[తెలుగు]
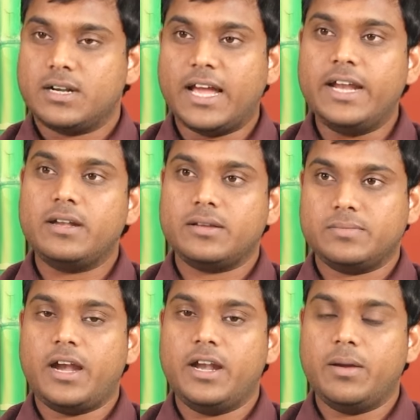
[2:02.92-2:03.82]
డైట్
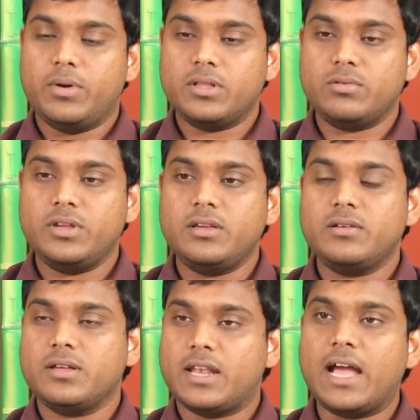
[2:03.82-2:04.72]
అండ్ నెంబర్ త్రీ
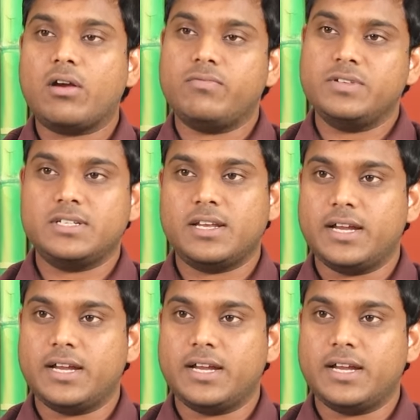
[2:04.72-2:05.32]
ల్యాక్ ఆఫ్ ఫిజికల్